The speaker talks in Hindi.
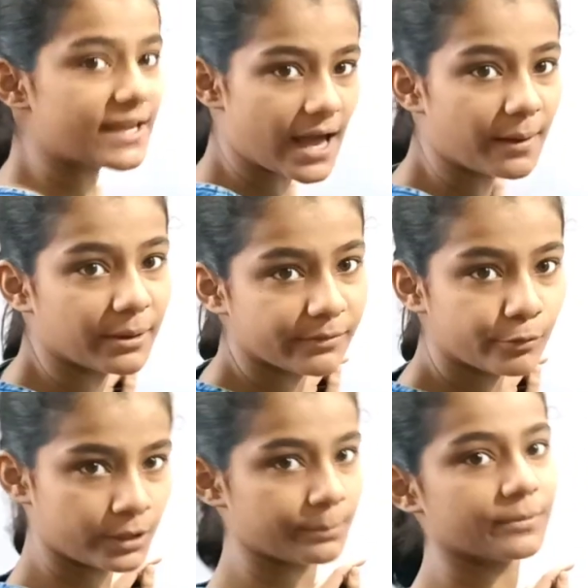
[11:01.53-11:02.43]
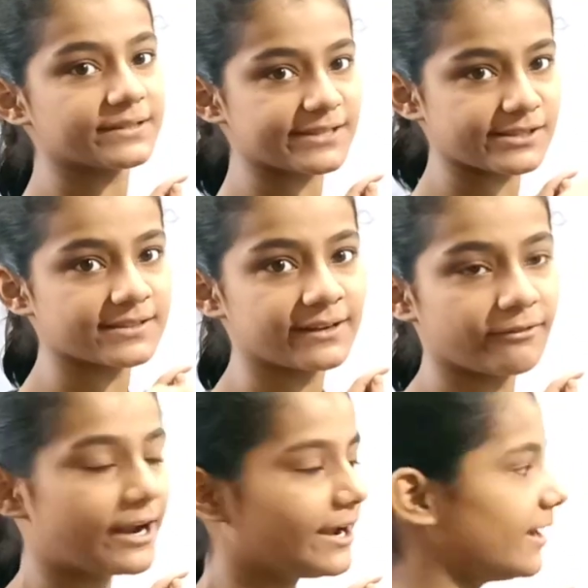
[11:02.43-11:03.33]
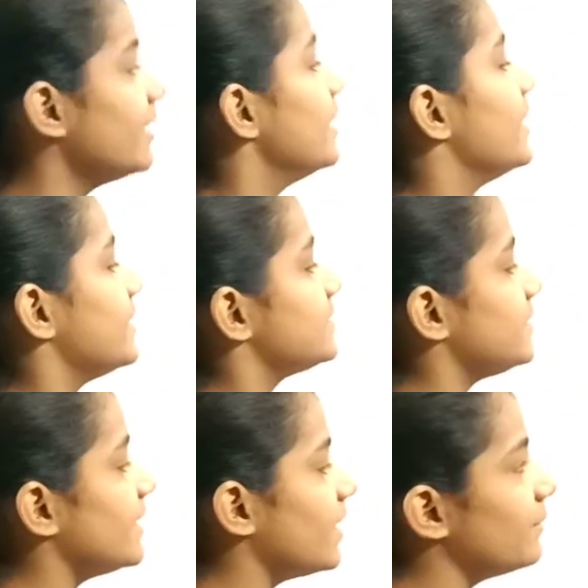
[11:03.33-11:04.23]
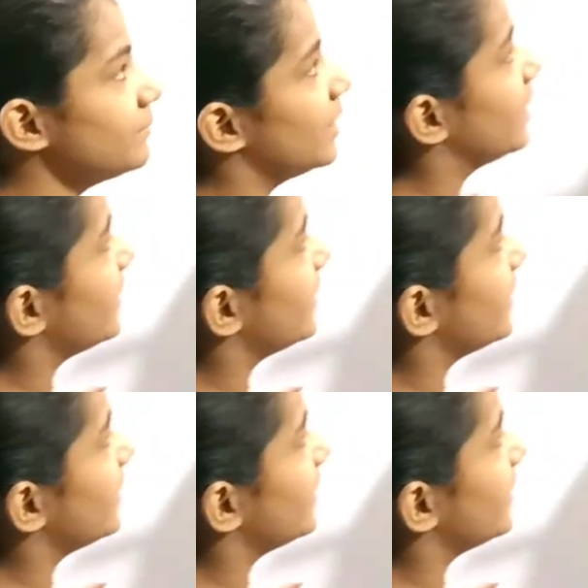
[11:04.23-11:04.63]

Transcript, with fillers: कि हाँ भाई वो नंबर सिक्स से डिवाइड है इसलिए हम